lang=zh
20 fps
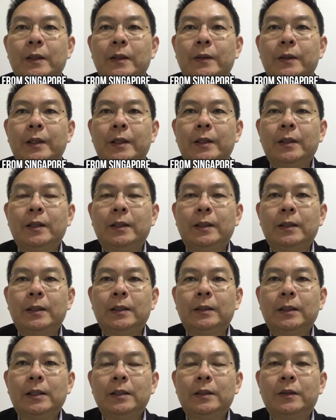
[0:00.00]
OK， 呃，
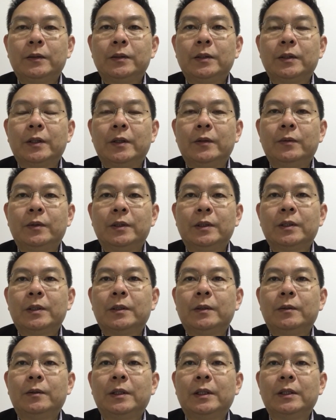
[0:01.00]
当老师给我这个
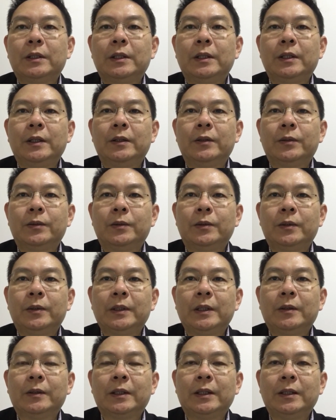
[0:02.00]
话题说
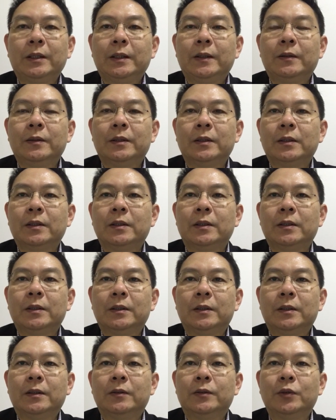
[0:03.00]
要谈到这个